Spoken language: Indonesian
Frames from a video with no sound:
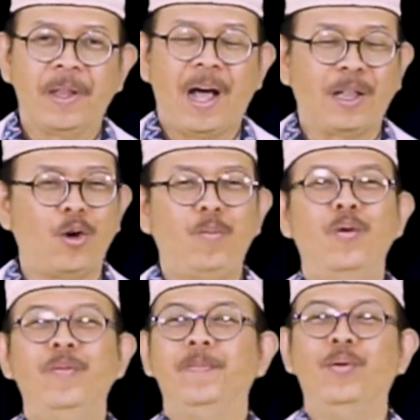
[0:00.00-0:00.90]
atau
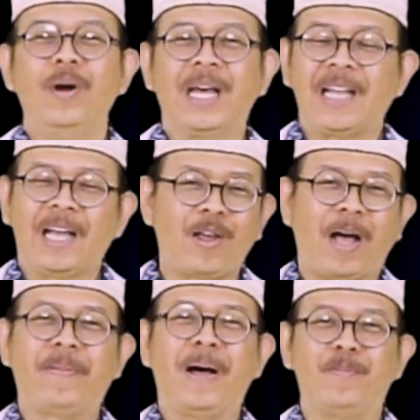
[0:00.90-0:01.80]
bumi bulat atau
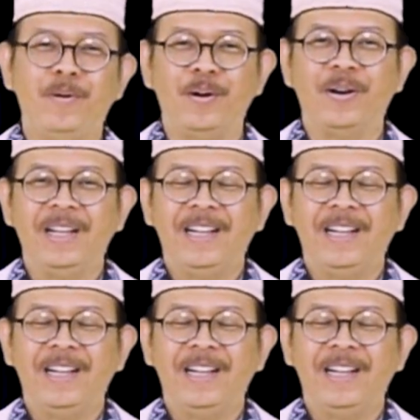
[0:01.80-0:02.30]
apapun.